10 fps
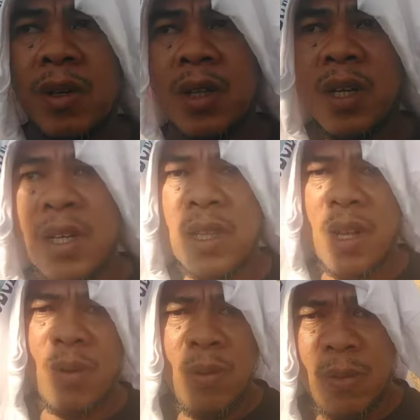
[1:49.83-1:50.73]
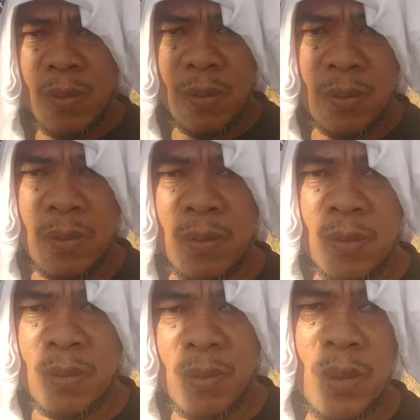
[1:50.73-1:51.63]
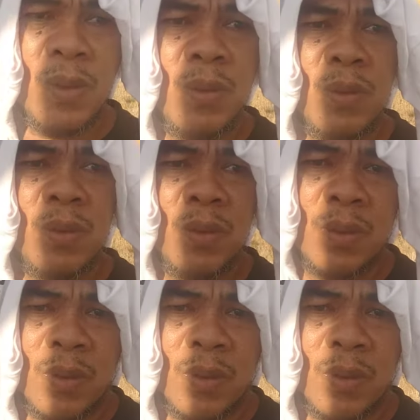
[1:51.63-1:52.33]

Oh. Kitang-kita oh. Ayun.